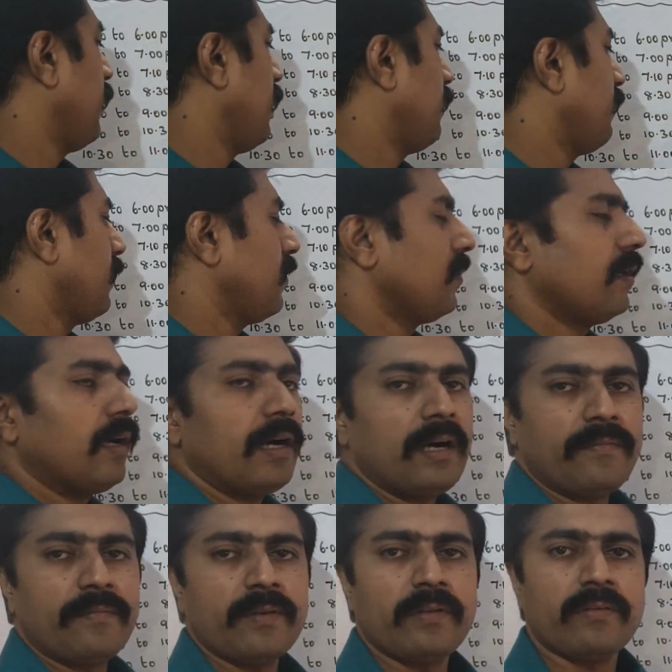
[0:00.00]
பிஎம்
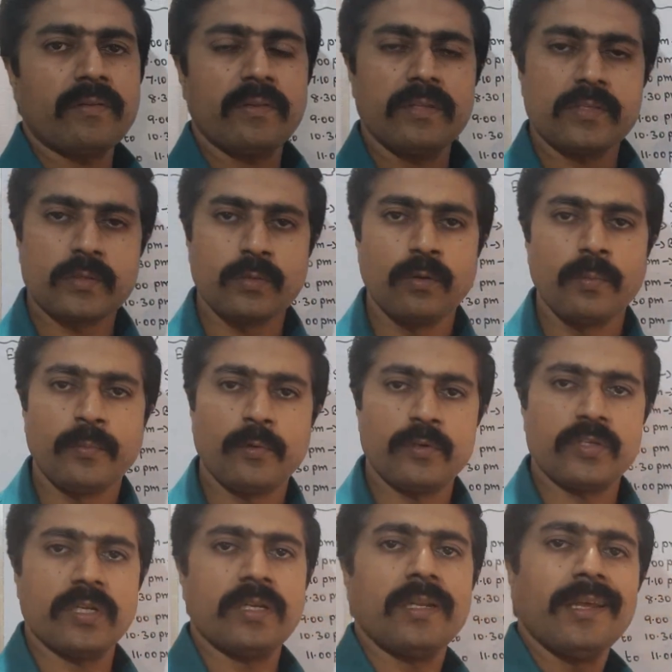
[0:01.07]
ஹாஃப் அன் அவர் வந்து ஸ்கூல்
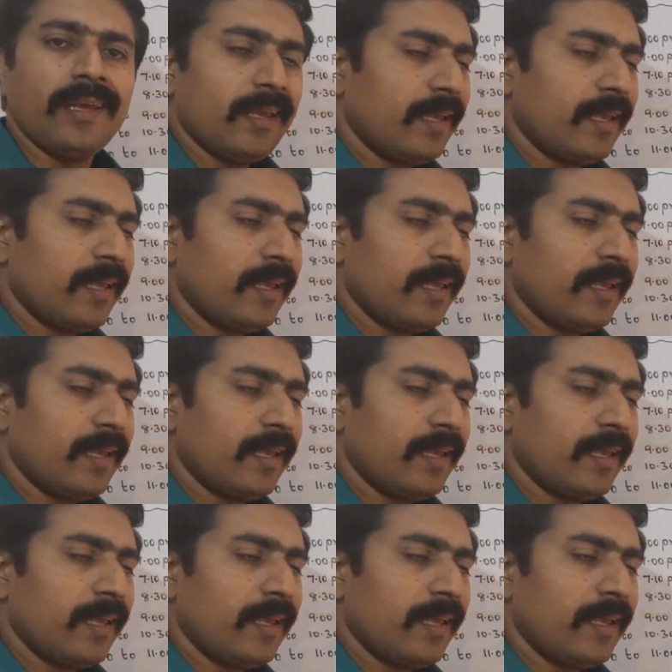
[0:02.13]
போர்ஷன்